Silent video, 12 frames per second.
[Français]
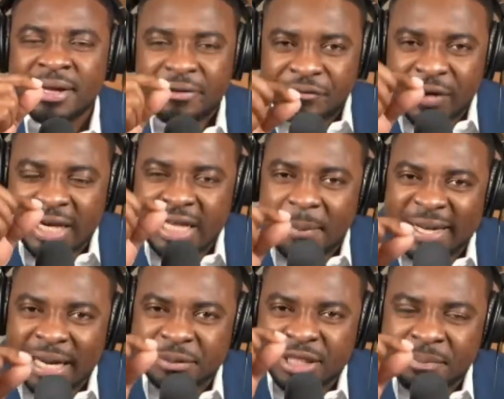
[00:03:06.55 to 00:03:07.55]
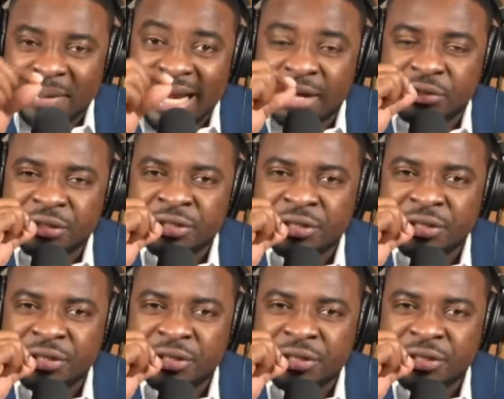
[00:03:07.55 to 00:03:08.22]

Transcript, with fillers: vérité pas ta jambre la oui.